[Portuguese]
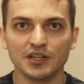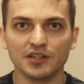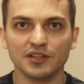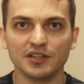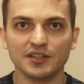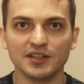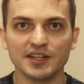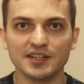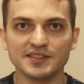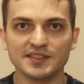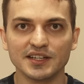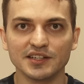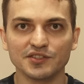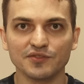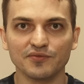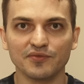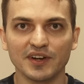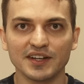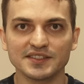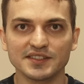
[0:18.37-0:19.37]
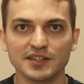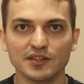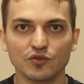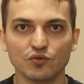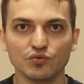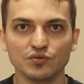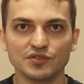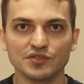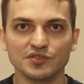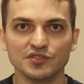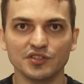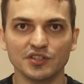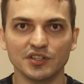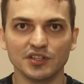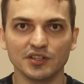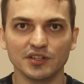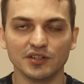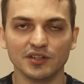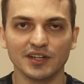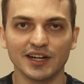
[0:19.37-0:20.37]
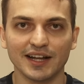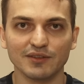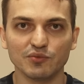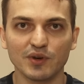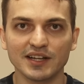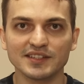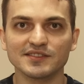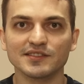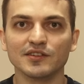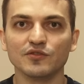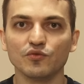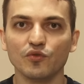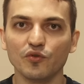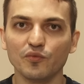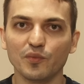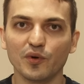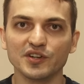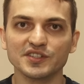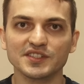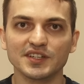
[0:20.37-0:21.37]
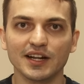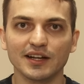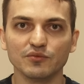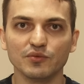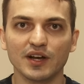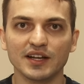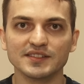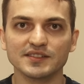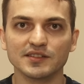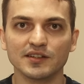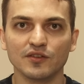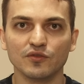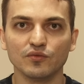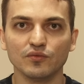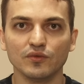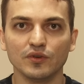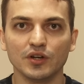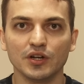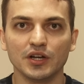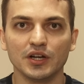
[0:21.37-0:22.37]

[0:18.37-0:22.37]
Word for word: que desejam fazer curso de graduação ou pós-graduação